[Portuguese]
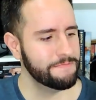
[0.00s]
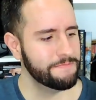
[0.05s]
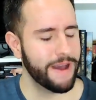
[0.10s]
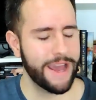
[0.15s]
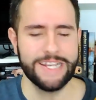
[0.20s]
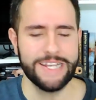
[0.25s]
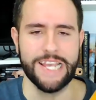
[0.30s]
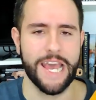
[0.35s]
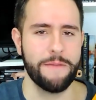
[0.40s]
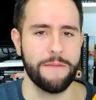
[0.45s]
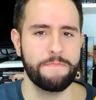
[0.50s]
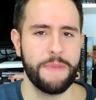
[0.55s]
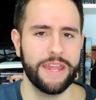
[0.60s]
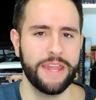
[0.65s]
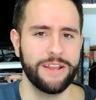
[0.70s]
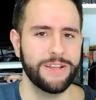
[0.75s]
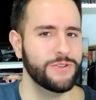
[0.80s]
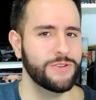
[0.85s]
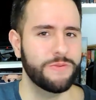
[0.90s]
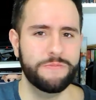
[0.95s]
mas é
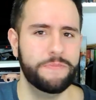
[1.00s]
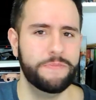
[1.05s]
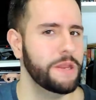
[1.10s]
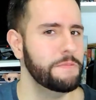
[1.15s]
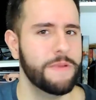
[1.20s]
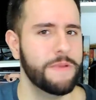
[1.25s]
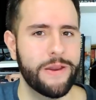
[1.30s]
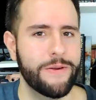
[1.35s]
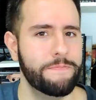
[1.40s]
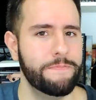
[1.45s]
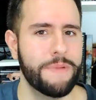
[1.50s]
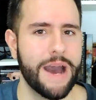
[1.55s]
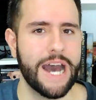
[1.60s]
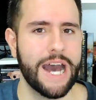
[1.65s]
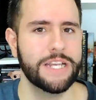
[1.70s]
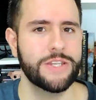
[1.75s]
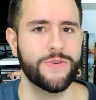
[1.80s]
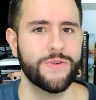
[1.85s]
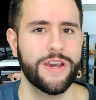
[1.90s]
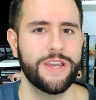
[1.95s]
apenas um primeiro
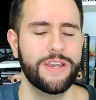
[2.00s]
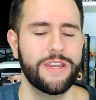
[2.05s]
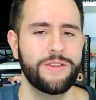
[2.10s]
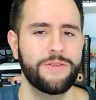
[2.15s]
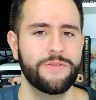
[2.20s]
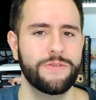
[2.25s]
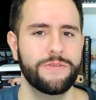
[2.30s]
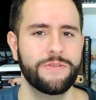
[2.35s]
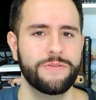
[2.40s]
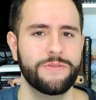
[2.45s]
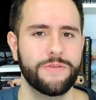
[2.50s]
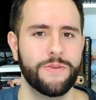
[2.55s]
passo aí do,